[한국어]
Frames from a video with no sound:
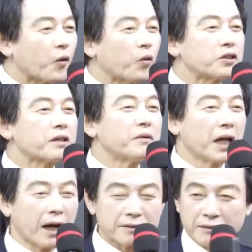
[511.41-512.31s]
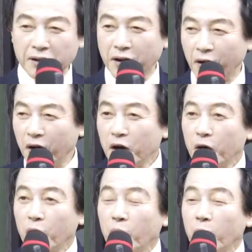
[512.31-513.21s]
꾸지름을 해가지고
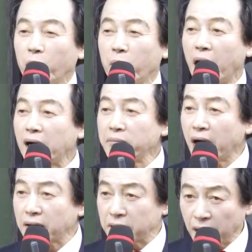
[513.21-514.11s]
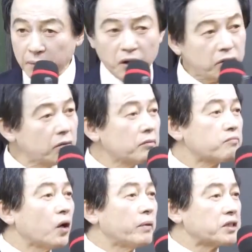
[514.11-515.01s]
말만 꺼내면 뭐,
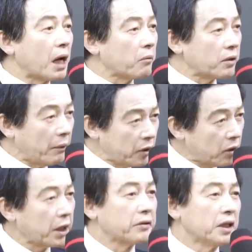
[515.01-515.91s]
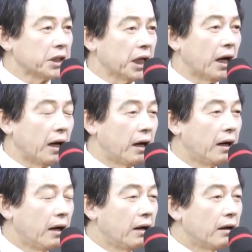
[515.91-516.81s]
뭐, 뭐 잘못하면 허경영이야
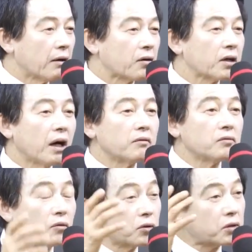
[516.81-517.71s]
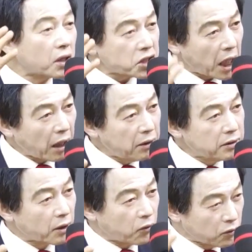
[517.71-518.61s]
그러니까 어떻게
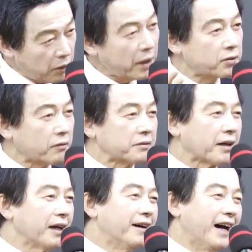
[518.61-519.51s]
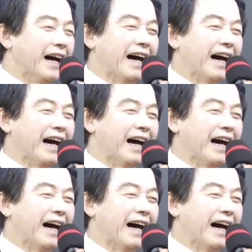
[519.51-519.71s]
생겼는지 궁금해 죽겠더래요